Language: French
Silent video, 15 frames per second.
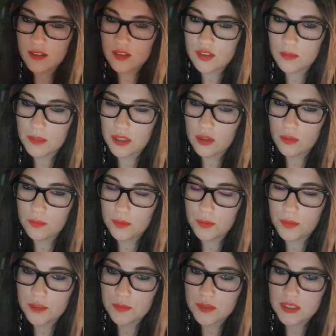qu'un, je vais le mettre le
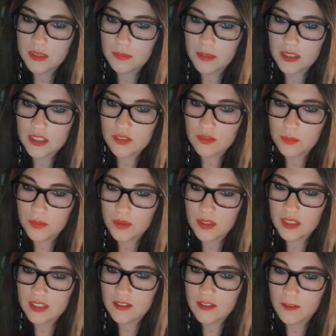plus proche possible. Ah, je vois plus
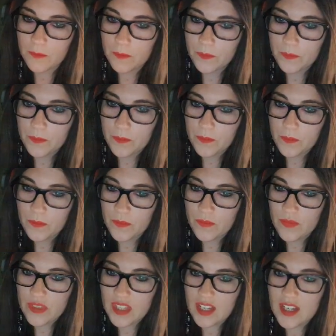rien, attends.
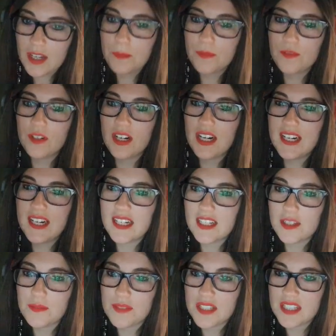Hop,
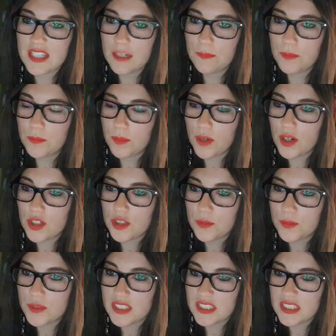voilà, comme ça c'est le plus proche